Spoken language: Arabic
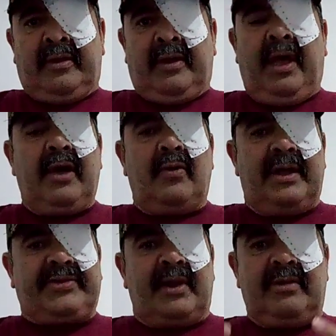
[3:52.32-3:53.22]
اه
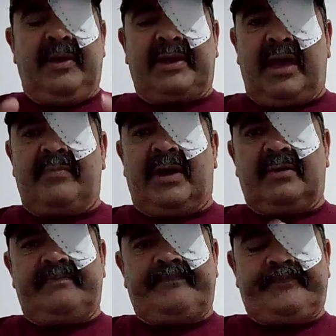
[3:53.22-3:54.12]
واحد تاع
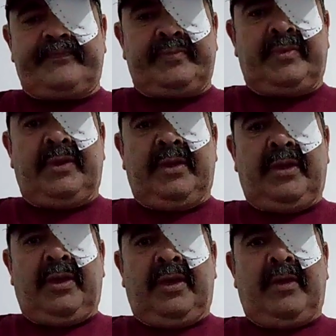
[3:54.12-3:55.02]
المحكمه
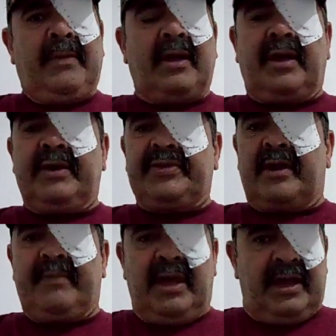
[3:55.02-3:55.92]
ما كنهضر
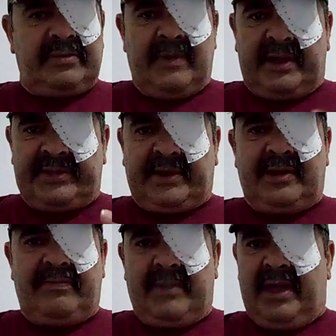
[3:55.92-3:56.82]
مع حد ما
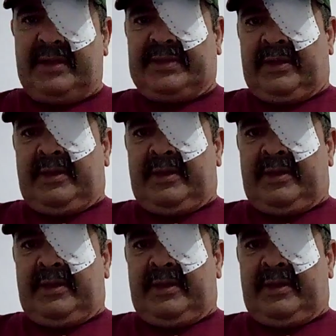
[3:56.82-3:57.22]
كتكلم مع حد